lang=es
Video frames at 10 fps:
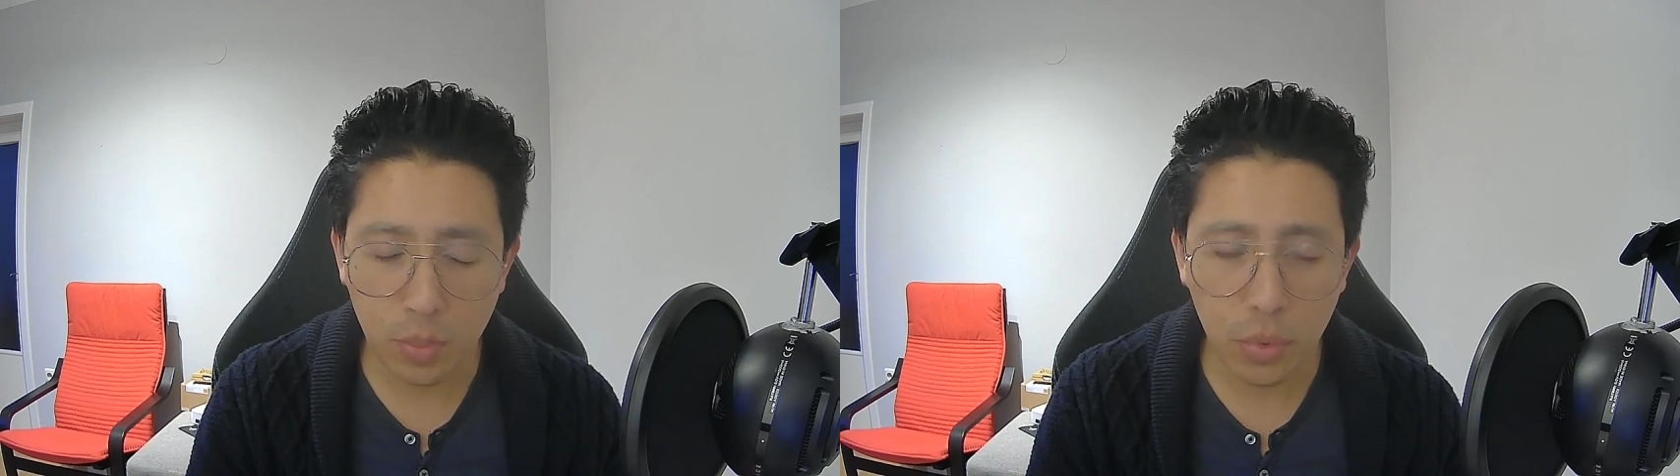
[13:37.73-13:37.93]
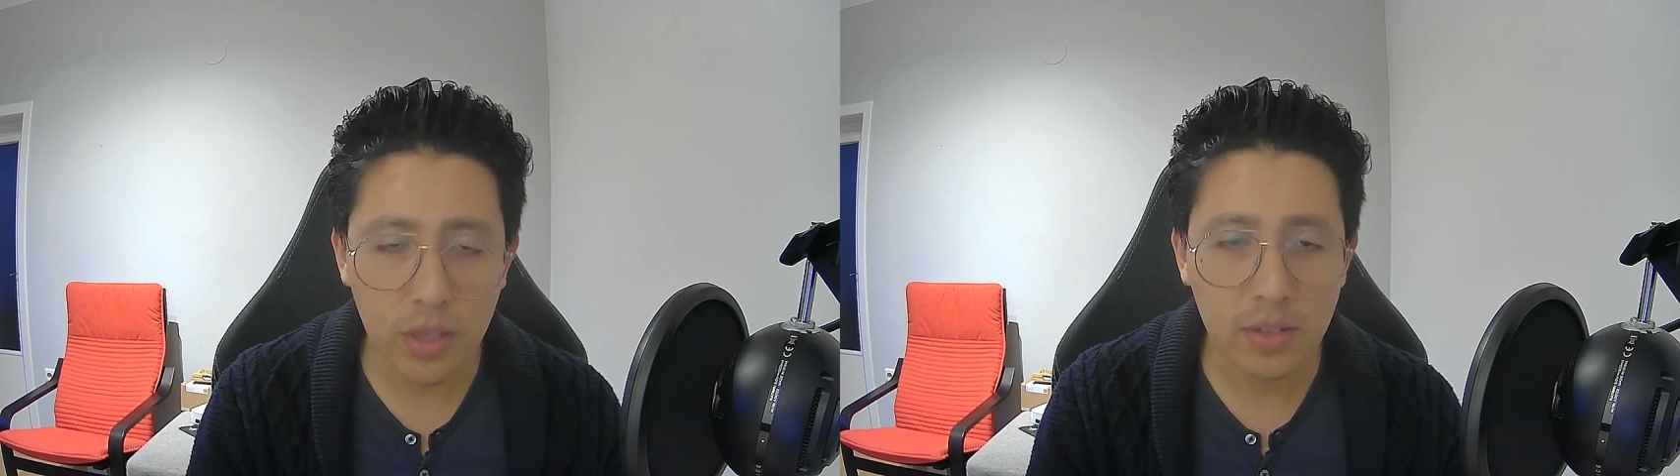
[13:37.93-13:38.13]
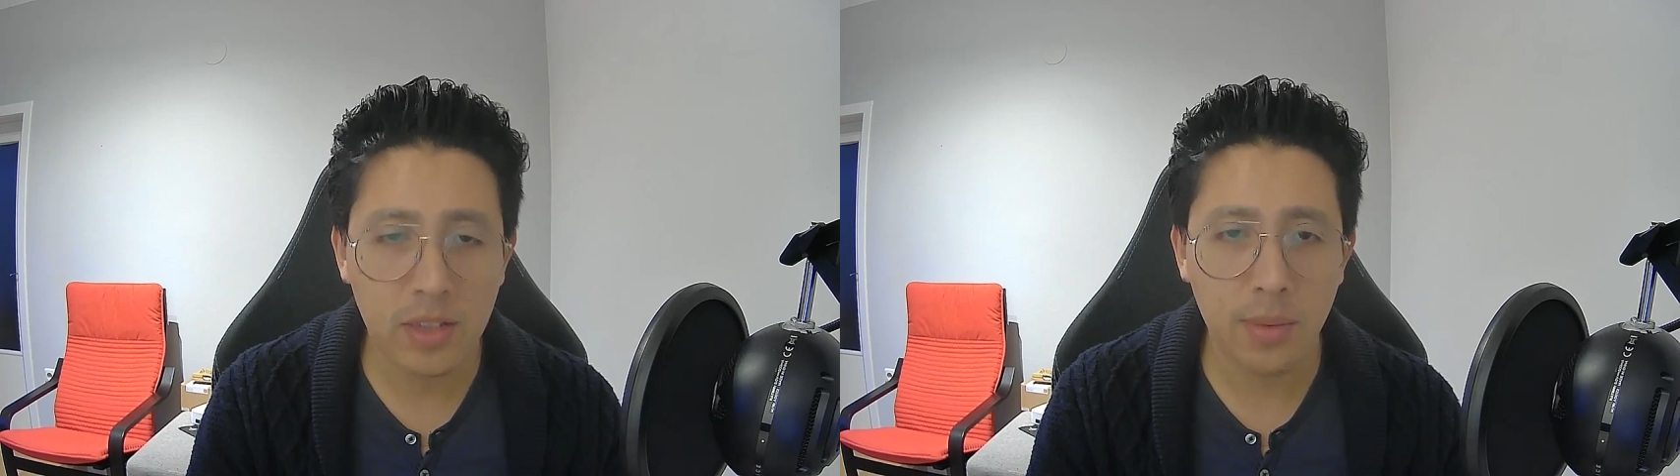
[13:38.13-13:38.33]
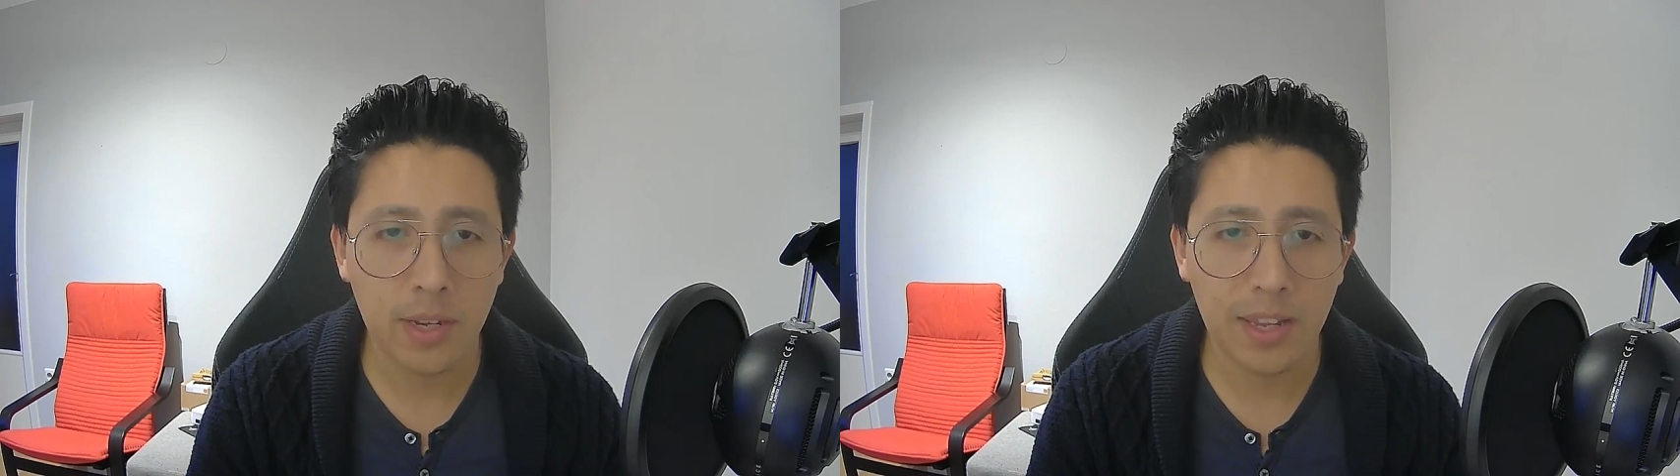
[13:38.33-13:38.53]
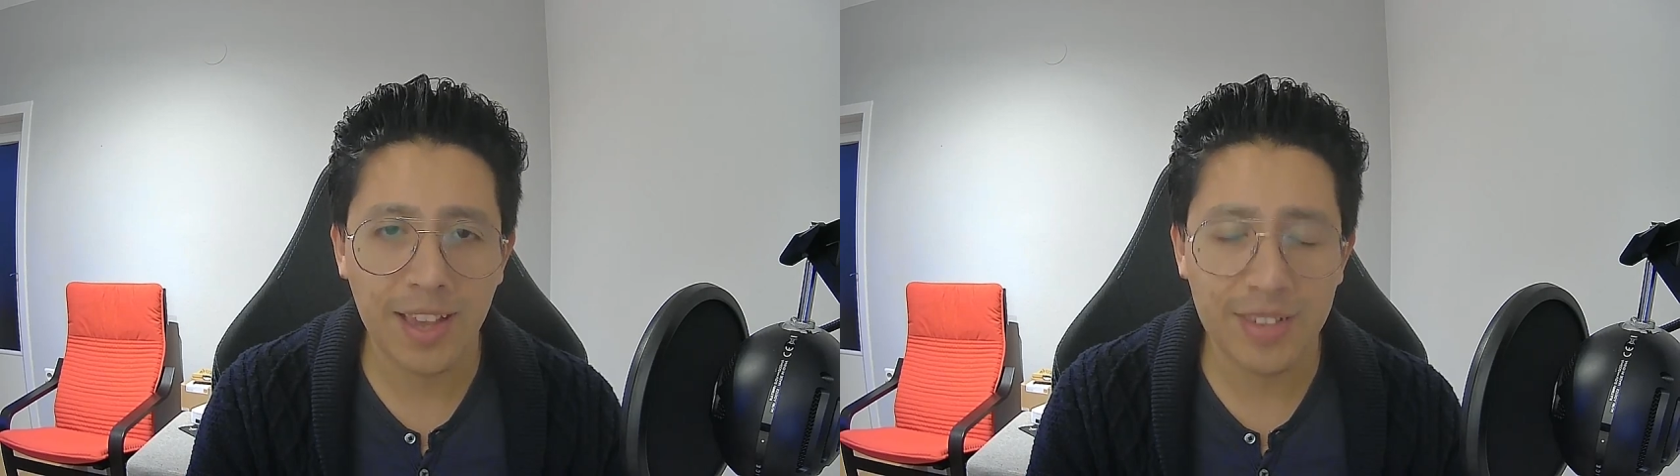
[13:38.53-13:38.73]
puedes saber
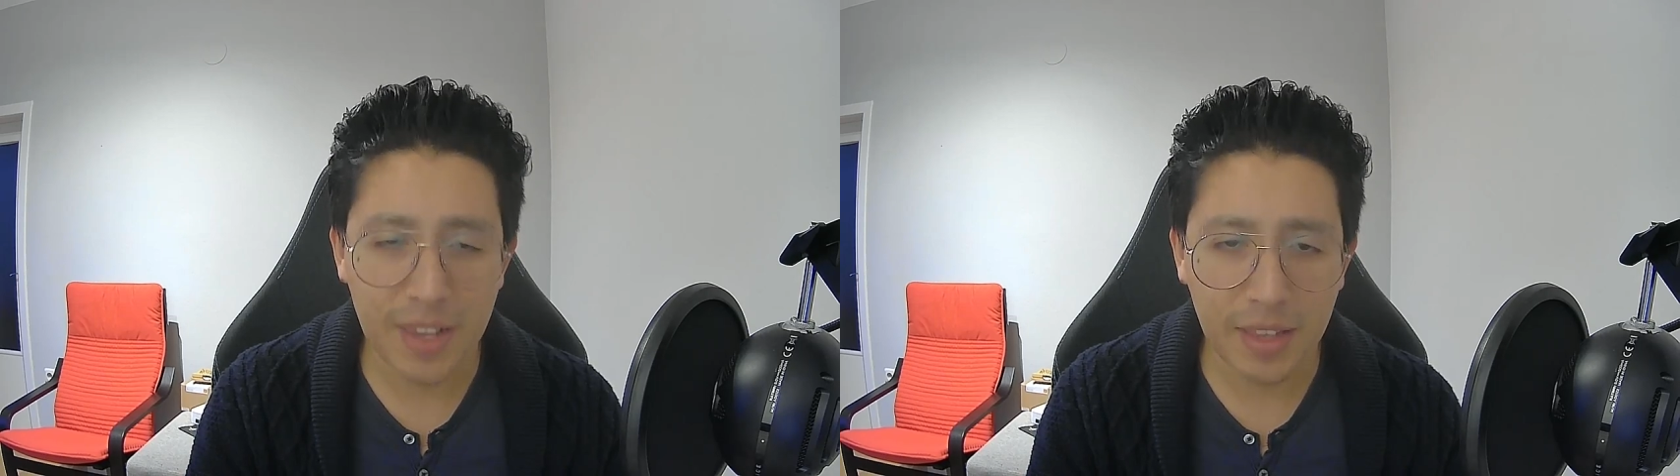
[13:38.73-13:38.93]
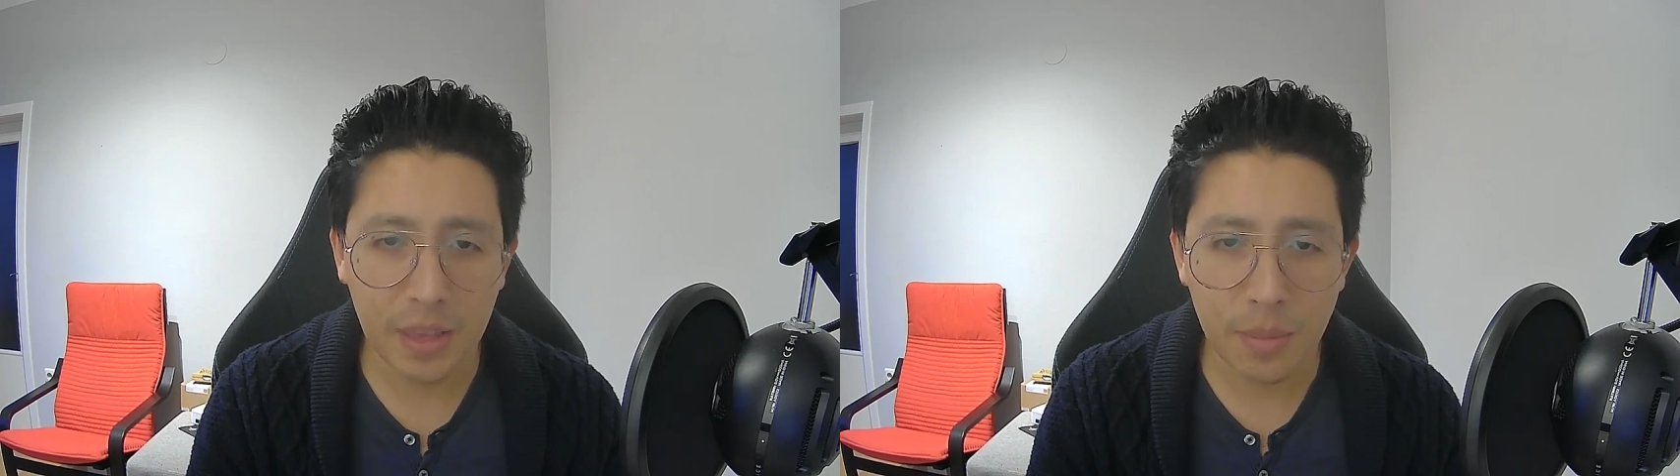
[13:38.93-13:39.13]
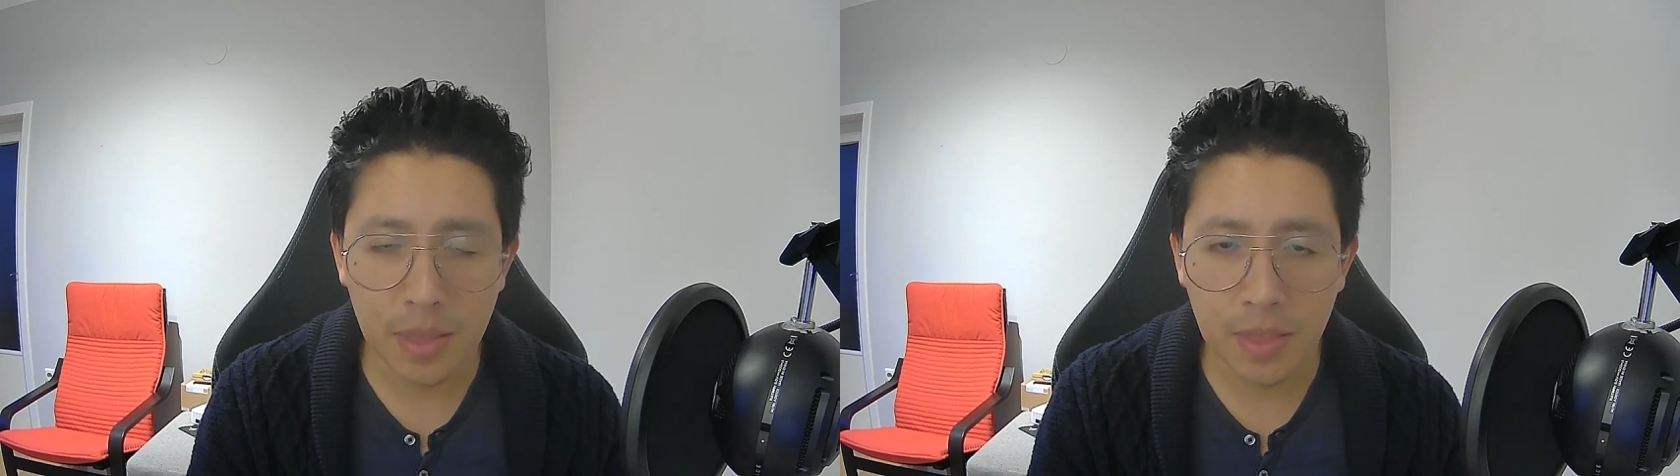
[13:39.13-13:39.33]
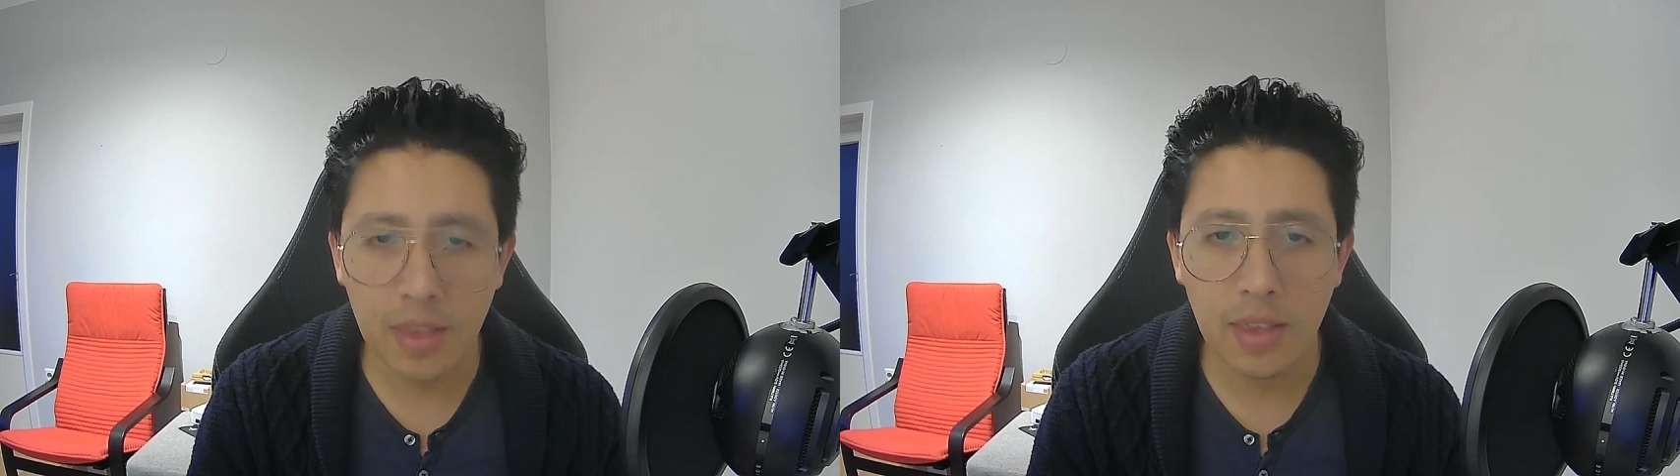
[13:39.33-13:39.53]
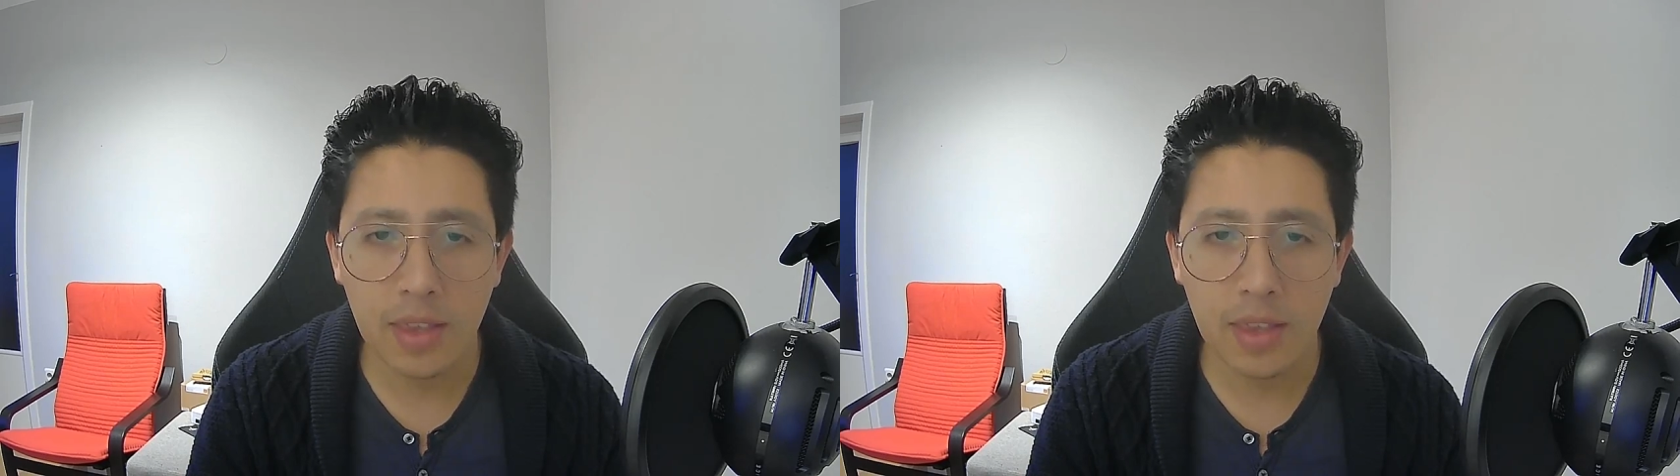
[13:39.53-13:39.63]
exactamente